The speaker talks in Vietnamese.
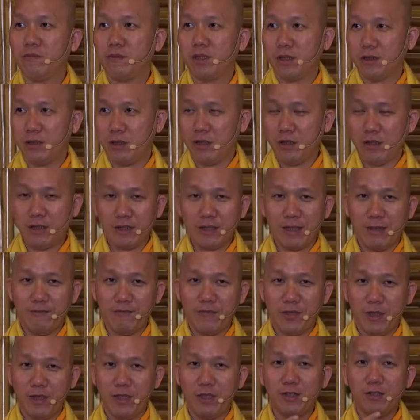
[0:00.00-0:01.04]
thì tự cái
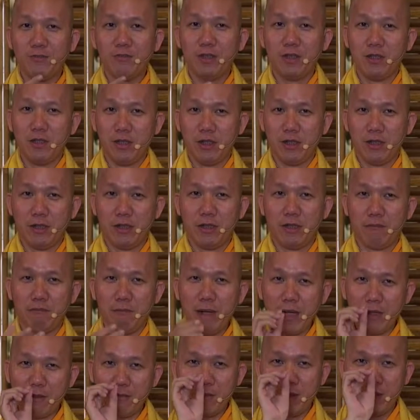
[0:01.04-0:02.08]
tâm thiện của mình nhìn ra
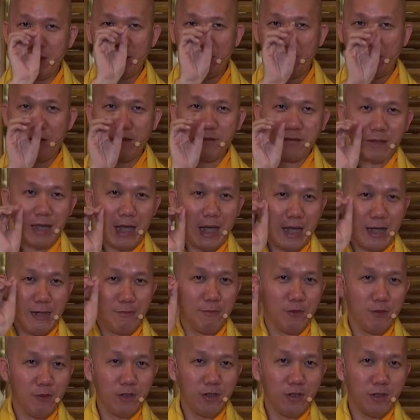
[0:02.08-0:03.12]
mắt mình thiện
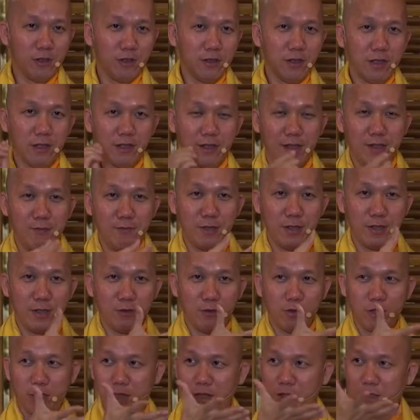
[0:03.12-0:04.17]
tai mũi lưỡi thân ý mình
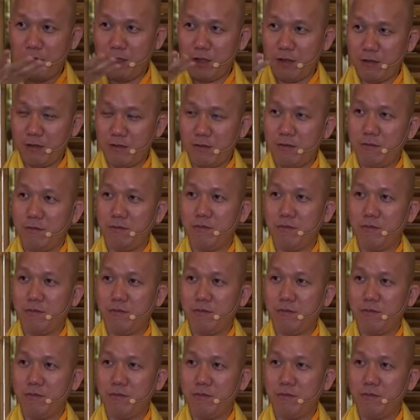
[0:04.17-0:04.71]
đều thiện hết